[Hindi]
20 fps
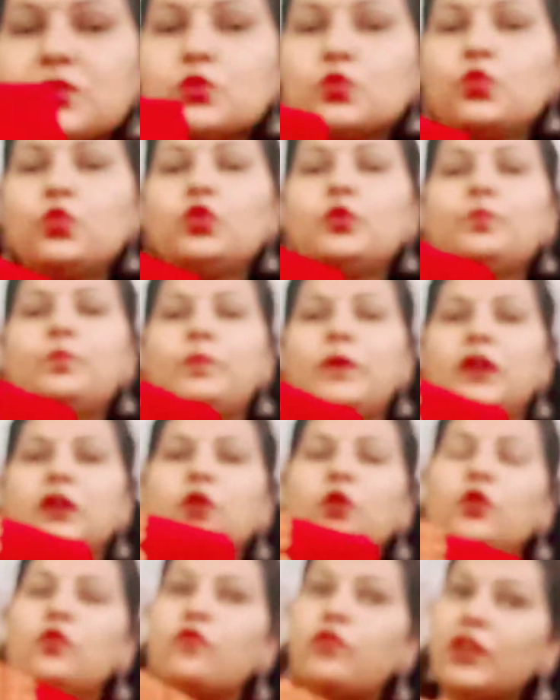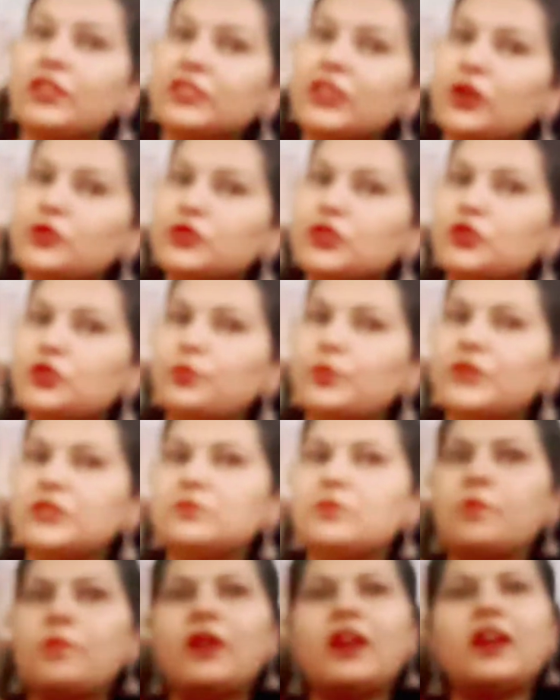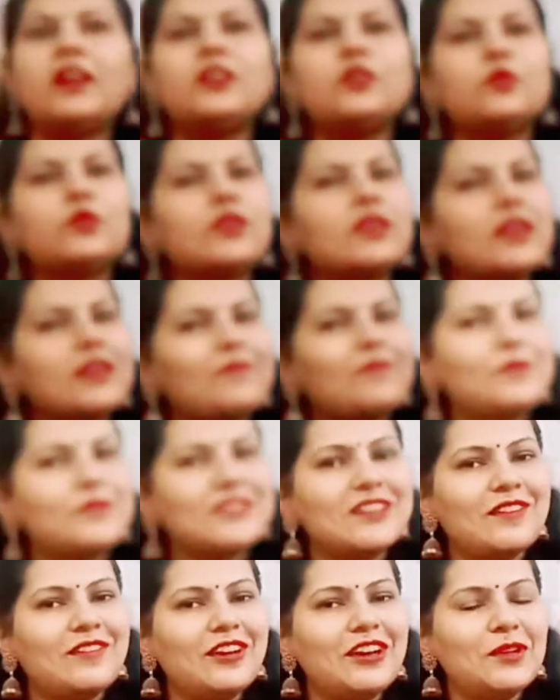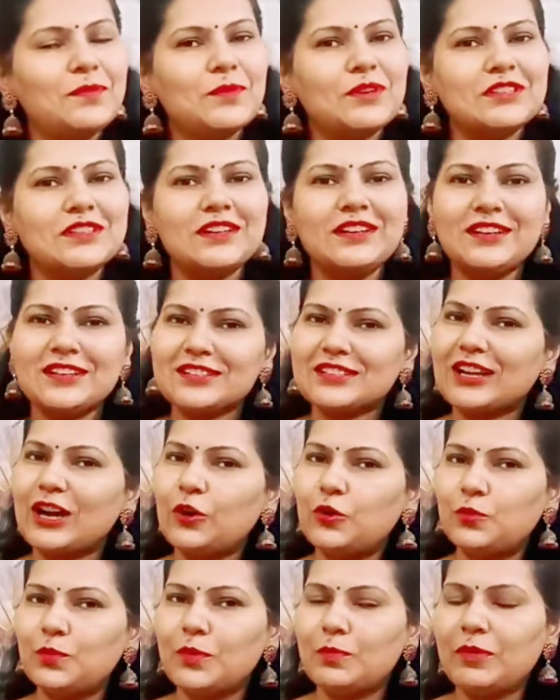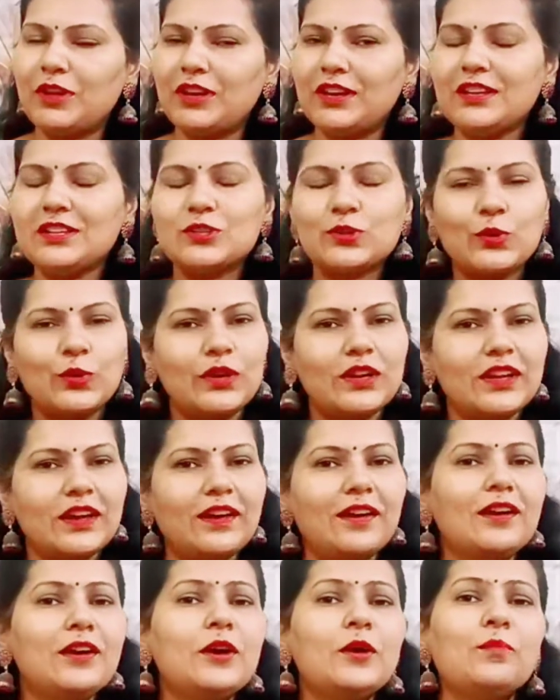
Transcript: सूट बिल्कुल वन थाउजेंड रुपीज में पड़ा क्योंकि सेवेंटी परसेंट डिस्काउंट में मैंने इसको लिया